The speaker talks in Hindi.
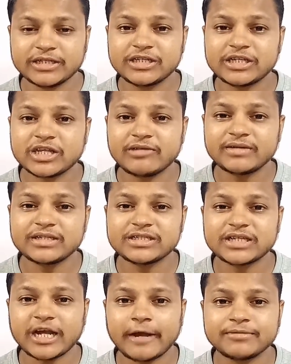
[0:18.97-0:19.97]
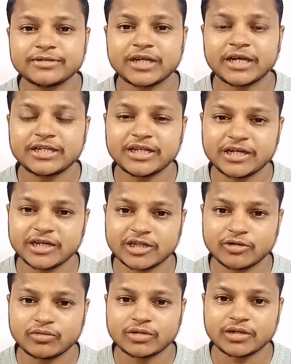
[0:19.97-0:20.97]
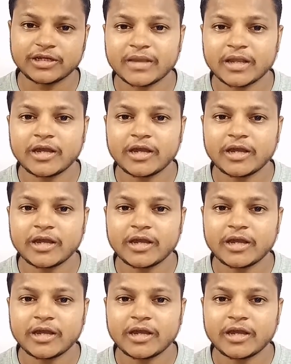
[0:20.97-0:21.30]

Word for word: जिसकी वजह से काफ़ी सारी दिक्कतें होगी